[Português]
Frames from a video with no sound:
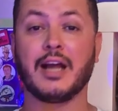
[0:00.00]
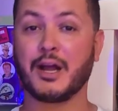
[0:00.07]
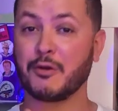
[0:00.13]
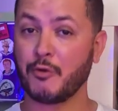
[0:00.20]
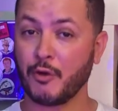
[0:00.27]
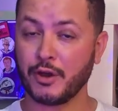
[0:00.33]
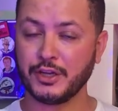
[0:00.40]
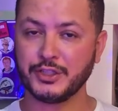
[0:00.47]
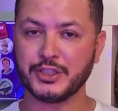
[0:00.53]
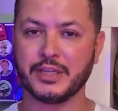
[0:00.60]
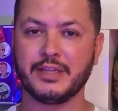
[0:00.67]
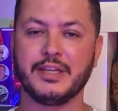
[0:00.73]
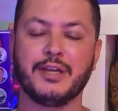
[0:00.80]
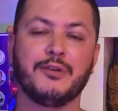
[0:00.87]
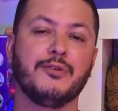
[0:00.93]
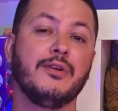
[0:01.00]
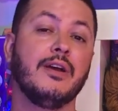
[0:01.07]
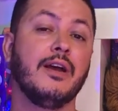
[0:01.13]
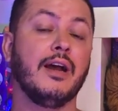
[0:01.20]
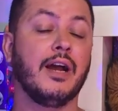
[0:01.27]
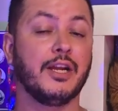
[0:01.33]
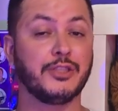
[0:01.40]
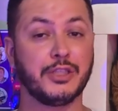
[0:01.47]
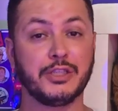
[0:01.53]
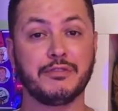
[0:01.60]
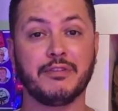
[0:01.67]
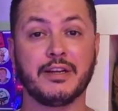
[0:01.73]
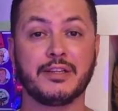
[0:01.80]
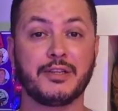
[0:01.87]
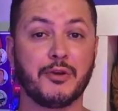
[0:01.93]
Agora em janeiro, a gente
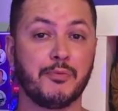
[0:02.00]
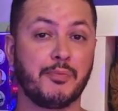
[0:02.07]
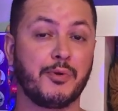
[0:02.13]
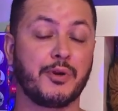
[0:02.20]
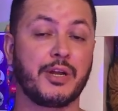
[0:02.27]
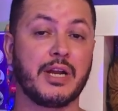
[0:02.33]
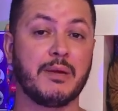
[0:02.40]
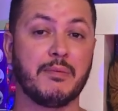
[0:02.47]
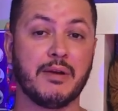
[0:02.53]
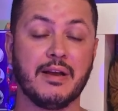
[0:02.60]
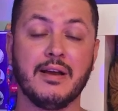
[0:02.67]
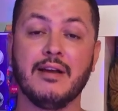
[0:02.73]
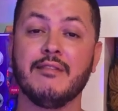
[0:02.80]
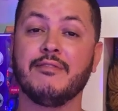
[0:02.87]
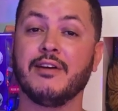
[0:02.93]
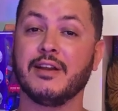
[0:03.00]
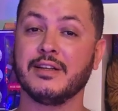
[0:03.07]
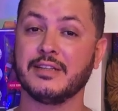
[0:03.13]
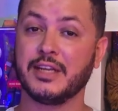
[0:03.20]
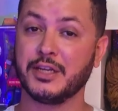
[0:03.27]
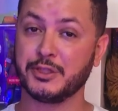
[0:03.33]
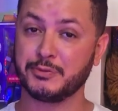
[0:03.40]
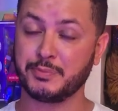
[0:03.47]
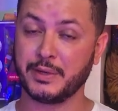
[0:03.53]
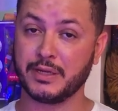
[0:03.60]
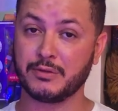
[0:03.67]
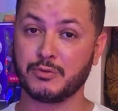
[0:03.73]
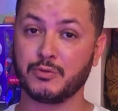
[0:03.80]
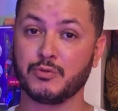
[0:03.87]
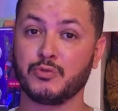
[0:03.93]
vai ter um programa falando a
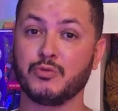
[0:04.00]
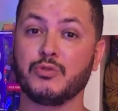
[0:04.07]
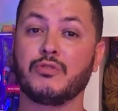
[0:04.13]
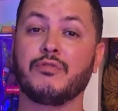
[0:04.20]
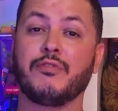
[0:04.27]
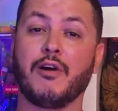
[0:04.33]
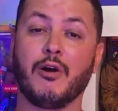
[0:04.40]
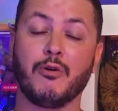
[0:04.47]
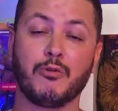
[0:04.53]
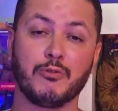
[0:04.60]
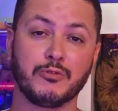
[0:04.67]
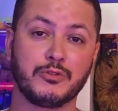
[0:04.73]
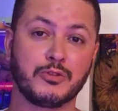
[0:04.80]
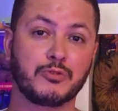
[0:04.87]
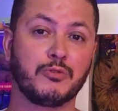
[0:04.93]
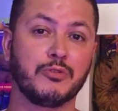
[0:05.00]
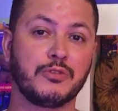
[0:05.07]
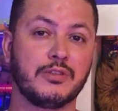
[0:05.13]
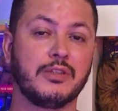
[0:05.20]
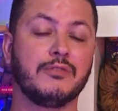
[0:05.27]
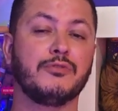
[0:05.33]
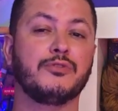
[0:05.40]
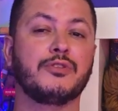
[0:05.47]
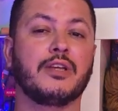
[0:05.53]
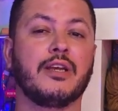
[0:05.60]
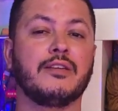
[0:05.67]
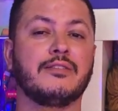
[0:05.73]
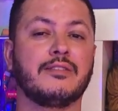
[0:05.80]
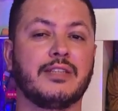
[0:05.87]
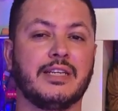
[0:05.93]
respeito dos Falcons exclusivos que a
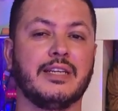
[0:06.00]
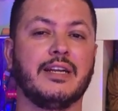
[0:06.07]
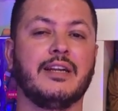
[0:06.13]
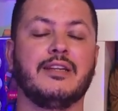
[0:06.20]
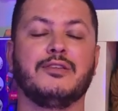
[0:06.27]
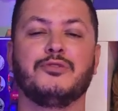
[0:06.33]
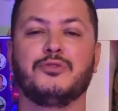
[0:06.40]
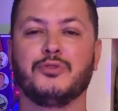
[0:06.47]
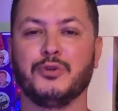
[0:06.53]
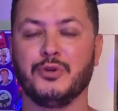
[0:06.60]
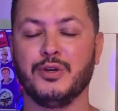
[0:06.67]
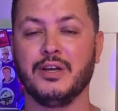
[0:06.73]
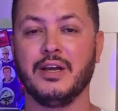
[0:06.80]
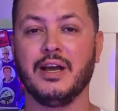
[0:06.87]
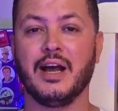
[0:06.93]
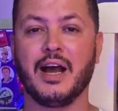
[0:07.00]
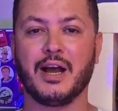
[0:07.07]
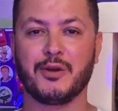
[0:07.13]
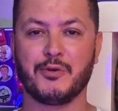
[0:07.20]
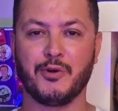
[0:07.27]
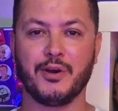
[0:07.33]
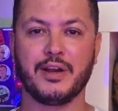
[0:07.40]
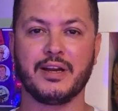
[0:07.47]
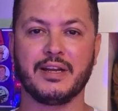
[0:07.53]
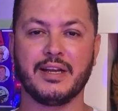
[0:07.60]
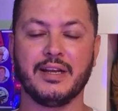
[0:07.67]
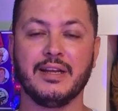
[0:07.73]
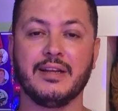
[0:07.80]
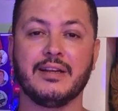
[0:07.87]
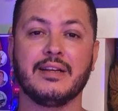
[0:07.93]
Estrela lançou agora,
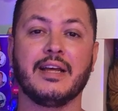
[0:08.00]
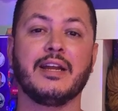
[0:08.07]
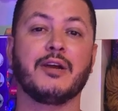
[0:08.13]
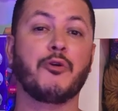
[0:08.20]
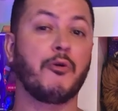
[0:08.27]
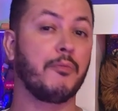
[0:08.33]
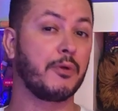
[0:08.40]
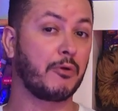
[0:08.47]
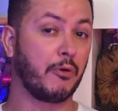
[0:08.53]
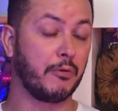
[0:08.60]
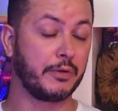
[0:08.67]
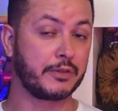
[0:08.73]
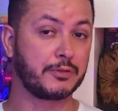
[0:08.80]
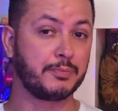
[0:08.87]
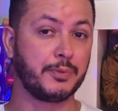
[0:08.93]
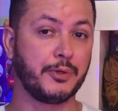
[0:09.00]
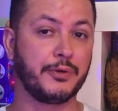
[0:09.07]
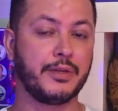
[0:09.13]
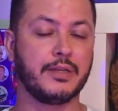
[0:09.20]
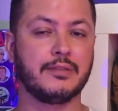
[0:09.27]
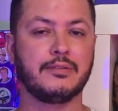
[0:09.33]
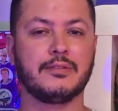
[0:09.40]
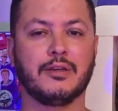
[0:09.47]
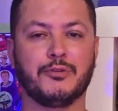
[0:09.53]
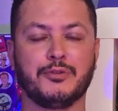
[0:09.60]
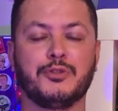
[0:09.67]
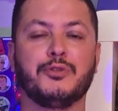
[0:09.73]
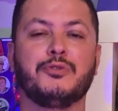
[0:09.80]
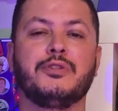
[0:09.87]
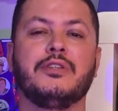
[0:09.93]
né, lá na Comic Con Experience,
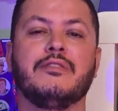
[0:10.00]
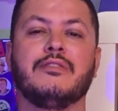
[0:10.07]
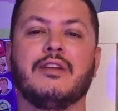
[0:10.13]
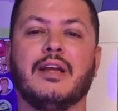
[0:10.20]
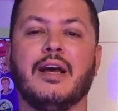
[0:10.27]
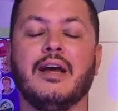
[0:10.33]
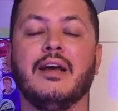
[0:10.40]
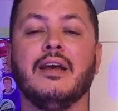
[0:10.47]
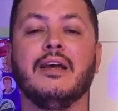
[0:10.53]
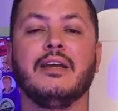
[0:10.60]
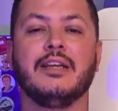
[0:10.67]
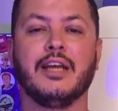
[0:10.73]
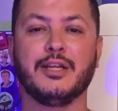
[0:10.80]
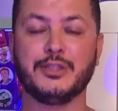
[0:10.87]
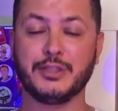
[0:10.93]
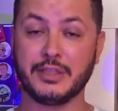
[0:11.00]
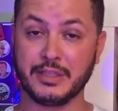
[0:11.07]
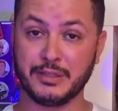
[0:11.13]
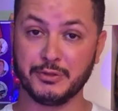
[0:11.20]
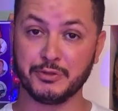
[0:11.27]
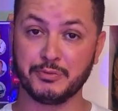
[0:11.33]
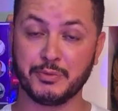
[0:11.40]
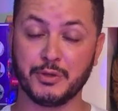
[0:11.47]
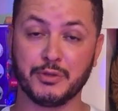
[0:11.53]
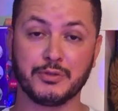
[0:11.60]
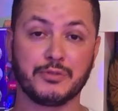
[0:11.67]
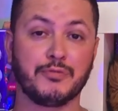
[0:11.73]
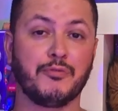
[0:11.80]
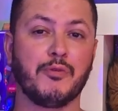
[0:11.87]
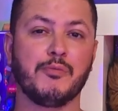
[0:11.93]
onde eu tive lá e adquirir os
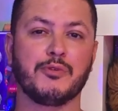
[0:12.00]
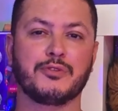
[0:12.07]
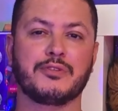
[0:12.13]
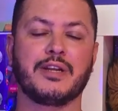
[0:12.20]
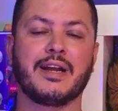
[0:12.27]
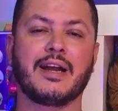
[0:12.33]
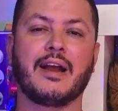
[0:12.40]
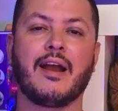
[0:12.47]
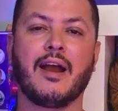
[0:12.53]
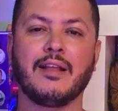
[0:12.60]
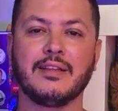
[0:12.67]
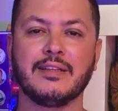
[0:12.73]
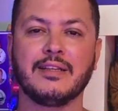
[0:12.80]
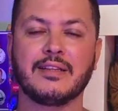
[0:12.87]
meus, vou mostrar cada